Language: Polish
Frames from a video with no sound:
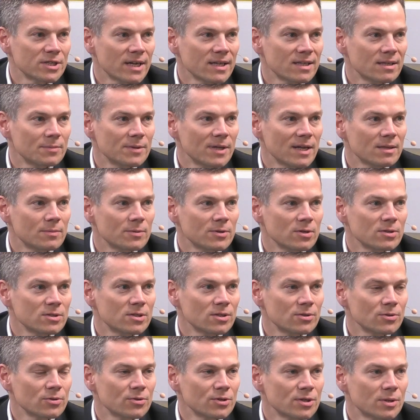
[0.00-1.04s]
się na tym i na tym
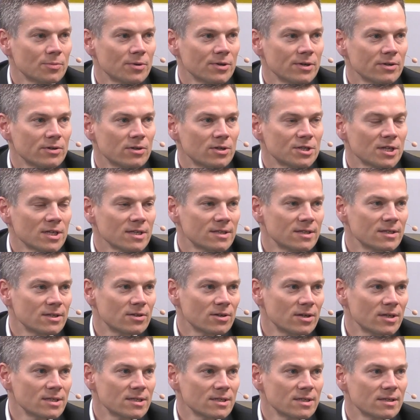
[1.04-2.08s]
koncentrują się moje koleżanki i
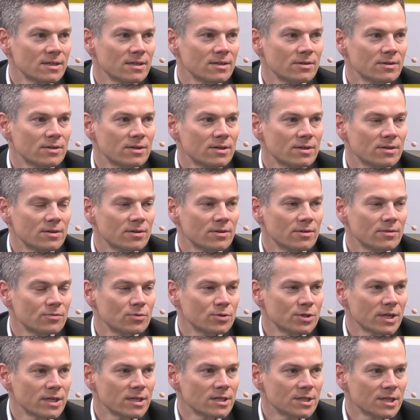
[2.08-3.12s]
koledzy e,
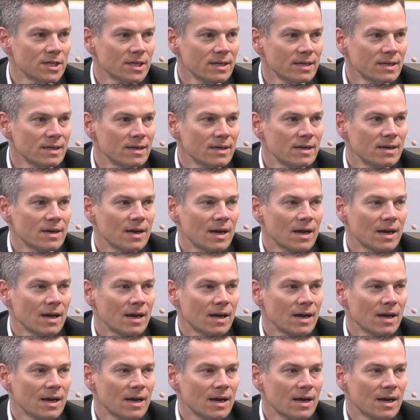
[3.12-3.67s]
w urzędzie,